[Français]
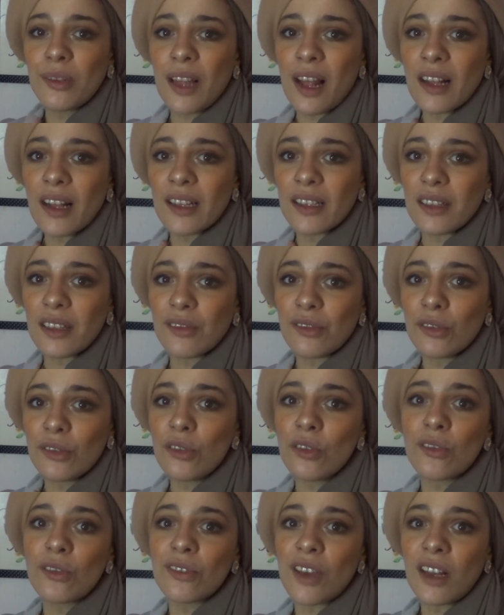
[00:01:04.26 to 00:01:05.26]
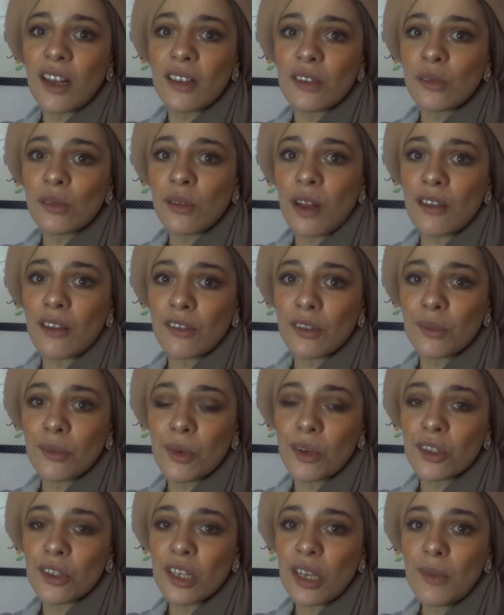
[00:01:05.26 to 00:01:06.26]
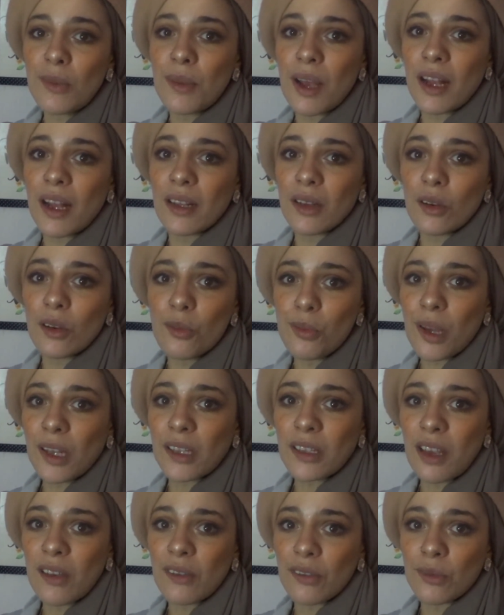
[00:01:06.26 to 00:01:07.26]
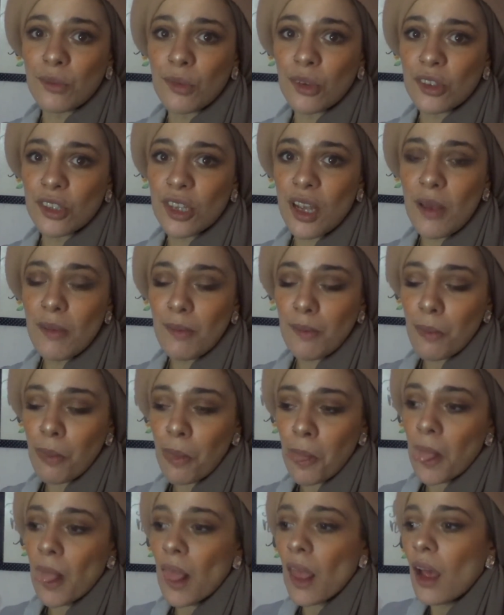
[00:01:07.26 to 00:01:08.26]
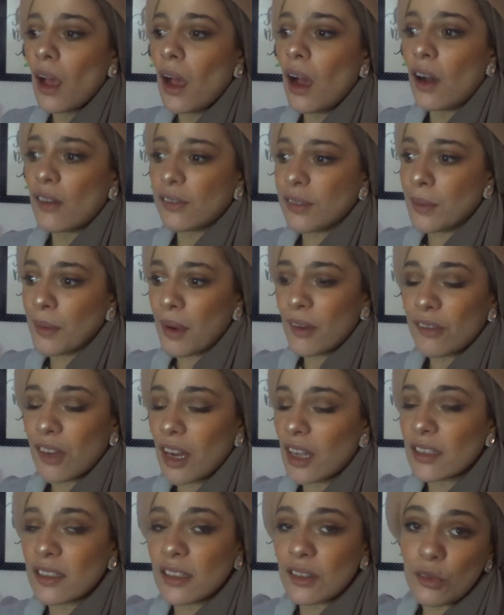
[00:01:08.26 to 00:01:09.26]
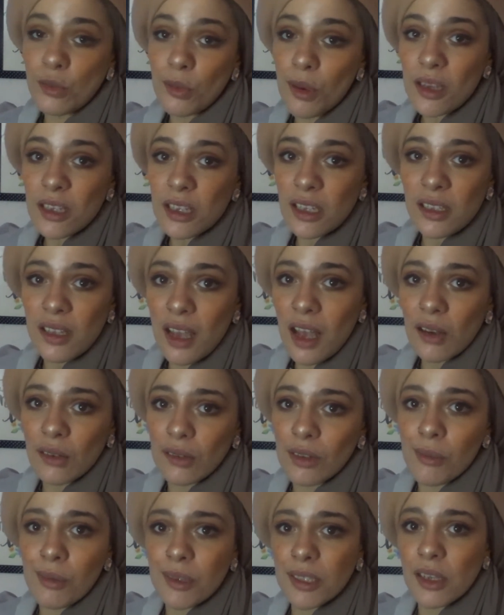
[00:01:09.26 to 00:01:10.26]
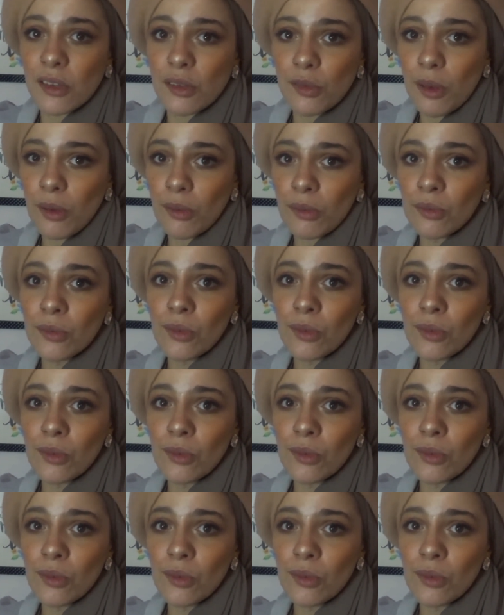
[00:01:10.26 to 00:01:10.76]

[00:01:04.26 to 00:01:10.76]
à elle qui était venue lui faire les ongles avant de manger, mais elle est repartie avant de manger. Enfin bref, voilà, c'est super génial, on a passé un super bon